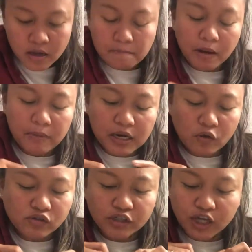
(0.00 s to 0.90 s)
Pagbalik
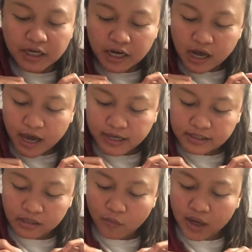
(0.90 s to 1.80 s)
ko sa China
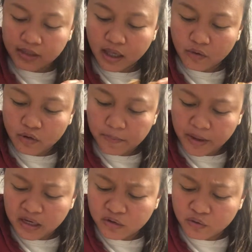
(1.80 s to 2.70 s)
guys, awan tayo ng
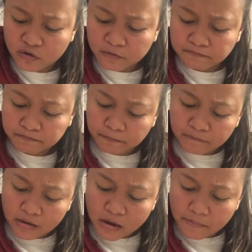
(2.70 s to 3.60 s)
Panginoon.
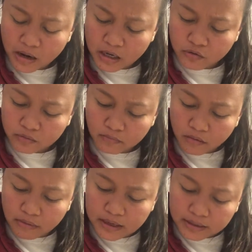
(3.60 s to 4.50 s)
Maganot
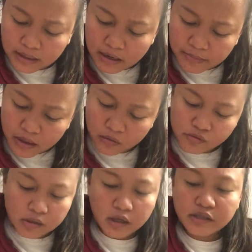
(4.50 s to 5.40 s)
magbalik na naman ako
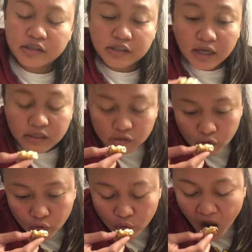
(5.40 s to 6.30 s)
sa exercise
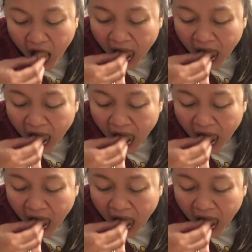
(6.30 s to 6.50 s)
ko.